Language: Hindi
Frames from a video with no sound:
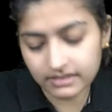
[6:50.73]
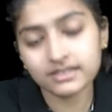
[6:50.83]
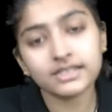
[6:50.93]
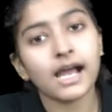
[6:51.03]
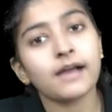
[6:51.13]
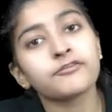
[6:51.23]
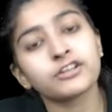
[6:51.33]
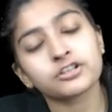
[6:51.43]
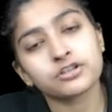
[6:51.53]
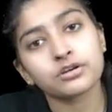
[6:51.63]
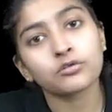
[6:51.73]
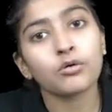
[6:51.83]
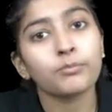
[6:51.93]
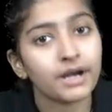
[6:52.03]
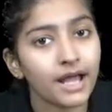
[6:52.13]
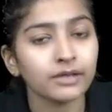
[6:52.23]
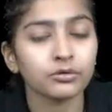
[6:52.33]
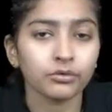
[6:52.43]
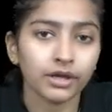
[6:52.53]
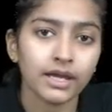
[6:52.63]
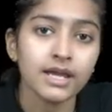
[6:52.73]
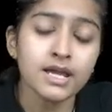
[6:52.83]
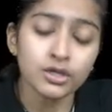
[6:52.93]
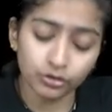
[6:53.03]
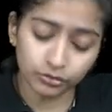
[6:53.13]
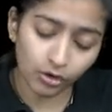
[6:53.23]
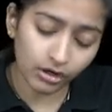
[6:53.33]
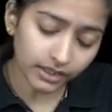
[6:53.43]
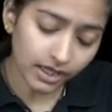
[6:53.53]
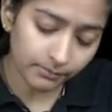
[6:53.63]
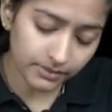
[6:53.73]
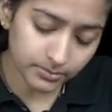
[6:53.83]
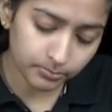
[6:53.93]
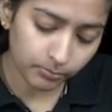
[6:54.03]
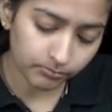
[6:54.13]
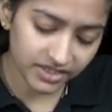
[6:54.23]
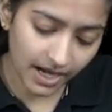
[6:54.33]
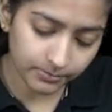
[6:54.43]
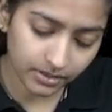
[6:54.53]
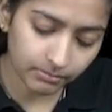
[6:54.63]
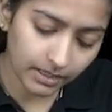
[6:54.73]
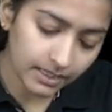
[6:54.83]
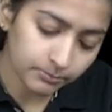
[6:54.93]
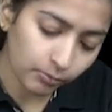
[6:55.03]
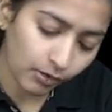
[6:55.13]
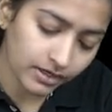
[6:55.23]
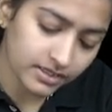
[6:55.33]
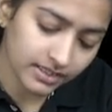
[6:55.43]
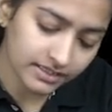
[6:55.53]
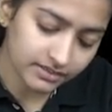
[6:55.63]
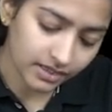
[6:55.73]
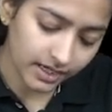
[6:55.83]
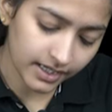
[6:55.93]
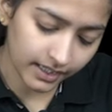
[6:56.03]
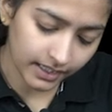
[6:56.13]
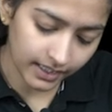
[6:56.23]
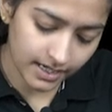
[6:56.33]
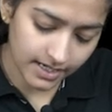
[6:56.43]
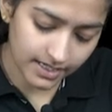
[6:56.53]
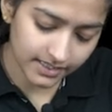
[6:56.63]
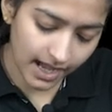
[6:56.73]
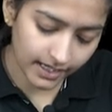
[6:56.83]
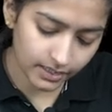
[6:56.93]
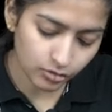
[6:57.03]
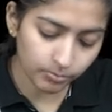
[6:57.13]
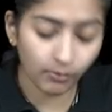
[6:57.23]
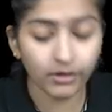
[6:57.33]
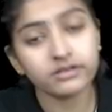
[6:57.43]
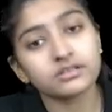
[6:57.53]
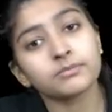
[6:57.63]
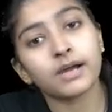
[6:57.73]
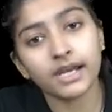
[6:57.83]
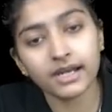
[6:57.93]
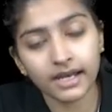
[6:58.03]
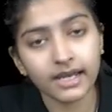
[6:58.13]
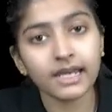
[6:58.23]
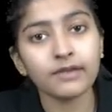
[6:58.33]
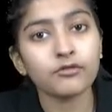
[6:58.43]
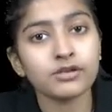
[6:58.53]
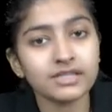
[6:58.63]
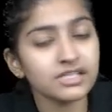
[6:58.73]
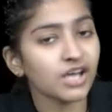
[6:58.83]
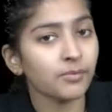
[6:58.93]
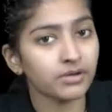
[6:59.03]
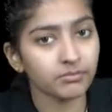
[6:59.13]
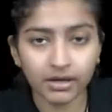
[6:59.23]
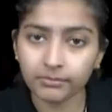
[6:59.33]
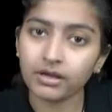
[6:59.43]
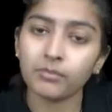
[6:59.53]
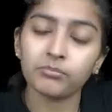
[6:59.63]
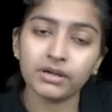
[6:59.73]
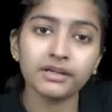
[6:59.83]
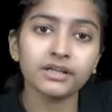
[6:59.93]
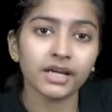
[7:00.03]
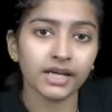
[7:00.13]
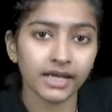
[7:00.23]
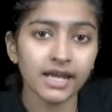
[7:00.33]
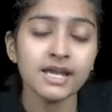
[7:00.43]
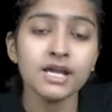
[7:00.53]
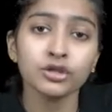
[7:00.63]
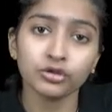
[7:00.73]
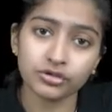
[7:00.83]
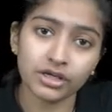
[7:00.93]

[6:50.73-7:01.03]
जिनसे आप फ्रिक्शन को बढ़ा दोगे तो टोटल हम इस चैप्टर में इन पॉइंट्स की स्टडी करेंगे ये सारे जो पॉइंट्स हमारे रहेंगे वो इसी चैप्टर में हम कंप्लीट करेंगे तो जो